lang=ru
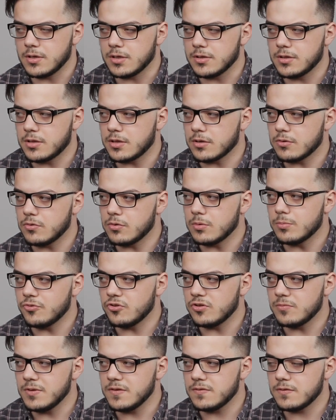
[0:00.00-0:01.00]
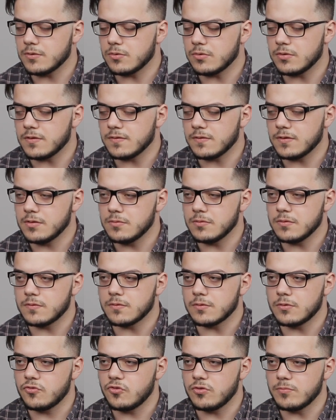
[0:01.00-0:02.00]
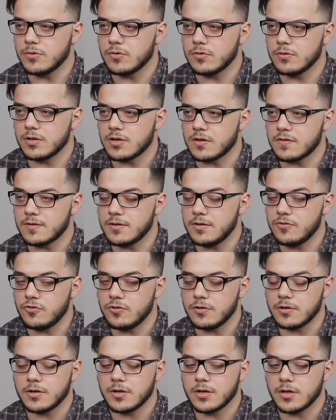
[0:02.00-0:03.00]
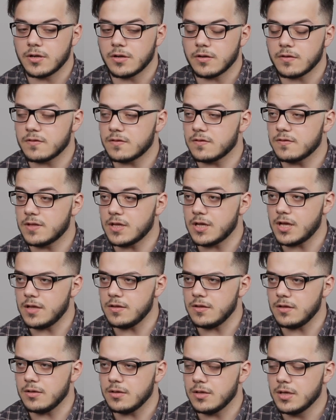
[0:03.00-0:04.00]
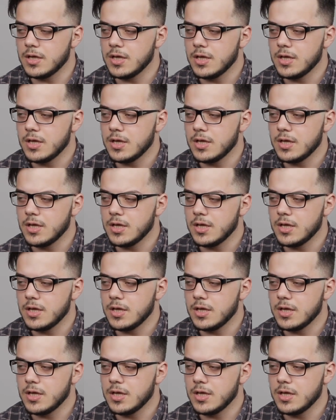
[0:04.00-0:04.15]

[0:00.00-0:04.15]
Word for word: Это такое общее место, куда скидывается очень много различных э, состояний.